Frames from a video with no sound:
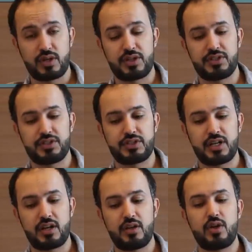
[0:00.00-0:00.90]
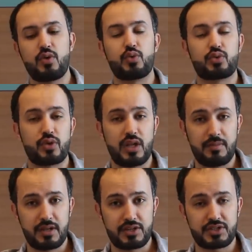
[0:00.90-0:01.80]
وناجح ان شاء الله وتكون
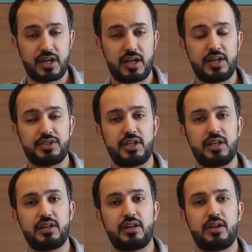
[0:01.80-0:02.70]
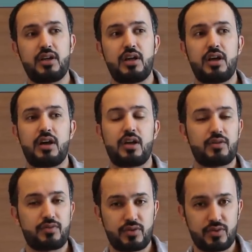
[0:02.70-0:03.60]
العمليه ان شاء الله ناجحه الله
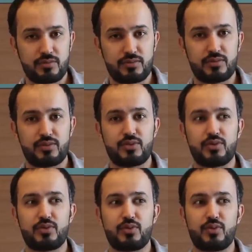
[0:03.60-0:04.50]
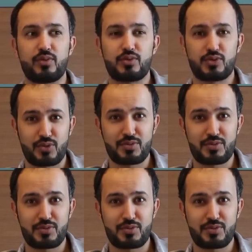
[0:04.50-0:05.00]
يوفقكم وزوروا